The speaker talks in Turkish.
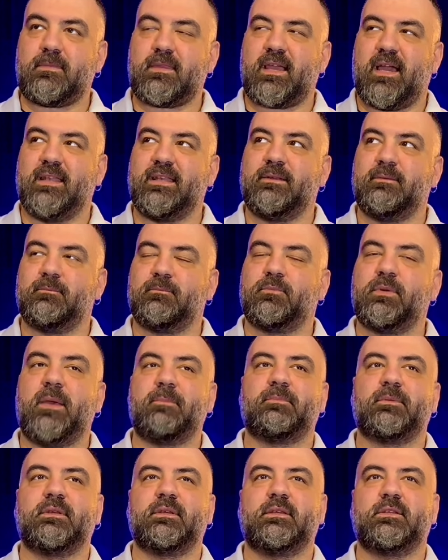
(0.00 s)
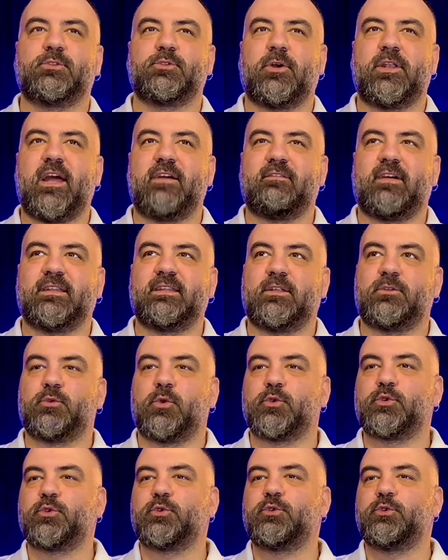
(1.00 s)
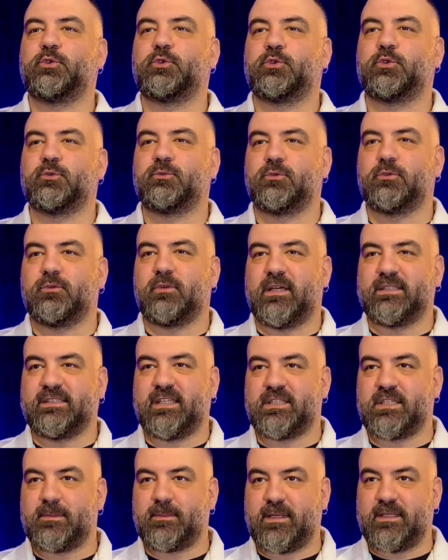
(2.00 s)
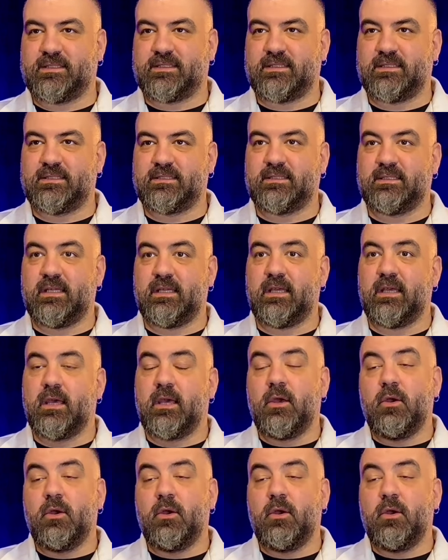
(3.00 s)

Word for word: hani bu hep e, söylen var da tozunu yuttuğunu vazgeçemezsiniz diye.